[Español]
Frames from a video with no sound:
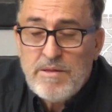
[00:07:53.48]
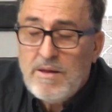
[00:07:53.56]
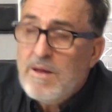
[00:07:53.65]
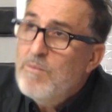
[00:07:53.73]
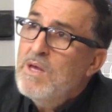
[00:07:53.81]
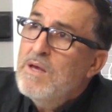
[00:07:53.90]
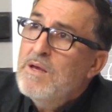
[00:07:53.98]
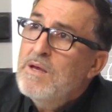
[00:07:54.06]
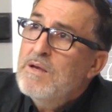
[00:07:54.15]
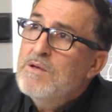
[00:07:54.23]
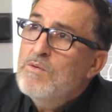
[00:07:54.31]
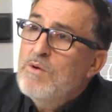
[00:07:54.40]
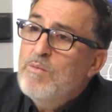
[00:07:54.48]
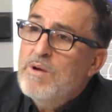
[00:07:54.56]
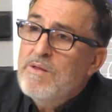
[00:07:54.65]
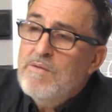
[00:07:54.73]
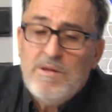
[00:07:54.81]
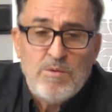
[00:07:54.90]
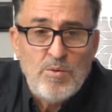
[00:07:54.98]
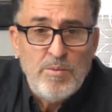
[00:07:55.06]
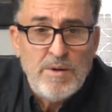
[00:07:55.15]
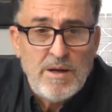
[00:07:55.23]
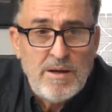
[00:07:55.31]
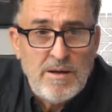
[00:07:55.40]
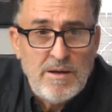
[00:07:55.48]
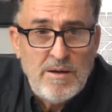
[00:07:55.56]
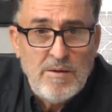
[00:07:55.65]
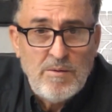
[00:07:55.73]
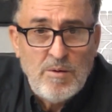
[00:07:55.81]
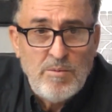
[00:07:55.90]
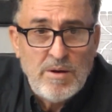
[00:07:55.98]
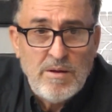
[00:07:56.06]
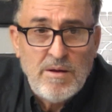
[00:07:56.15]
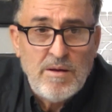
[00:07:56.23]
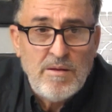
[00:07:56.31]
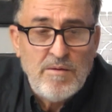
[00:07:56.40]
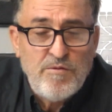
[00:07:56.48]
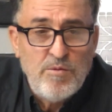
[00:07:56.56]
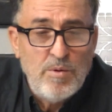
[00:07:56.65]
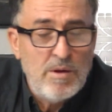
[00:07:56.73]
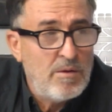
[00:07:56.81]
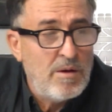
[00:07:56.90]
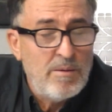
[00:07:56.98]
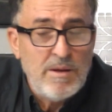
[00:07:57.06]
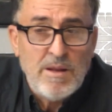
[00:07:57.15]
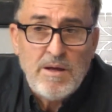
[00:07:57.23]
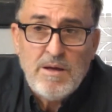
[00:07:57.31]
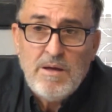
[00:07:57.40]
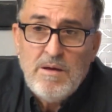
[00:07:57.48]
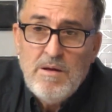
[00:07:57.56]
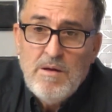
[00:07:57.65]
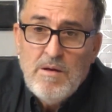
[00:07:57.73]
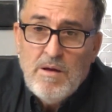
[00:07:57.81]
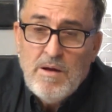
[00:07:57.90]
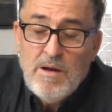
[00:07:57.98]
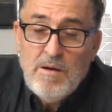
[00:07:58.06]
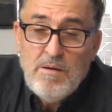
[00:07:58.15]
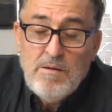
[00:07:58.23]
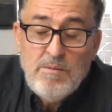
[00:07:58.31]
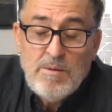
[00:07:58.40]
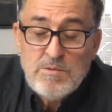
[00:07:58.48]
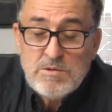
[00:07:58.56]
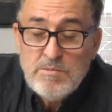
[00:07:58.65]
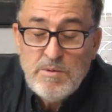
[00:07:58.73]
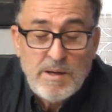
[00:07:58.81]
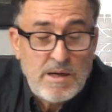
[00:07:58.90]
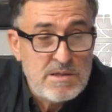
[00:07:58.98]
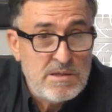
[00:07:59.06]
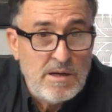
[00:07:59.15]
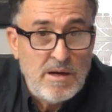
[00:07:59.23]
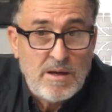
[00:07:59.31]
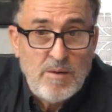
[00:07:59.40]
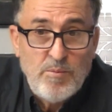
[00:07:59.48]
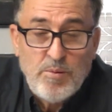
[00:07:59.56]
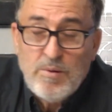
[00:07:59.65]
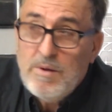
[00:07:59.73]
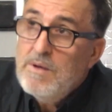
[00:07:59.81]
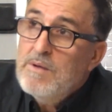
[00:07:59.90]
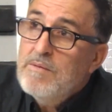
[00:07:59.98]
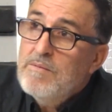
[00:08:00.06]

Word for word: también, y un hombre de Trubia y un hombre de, de, fútbol de toda la vida y pues él, vamos, vive casi en el campo y...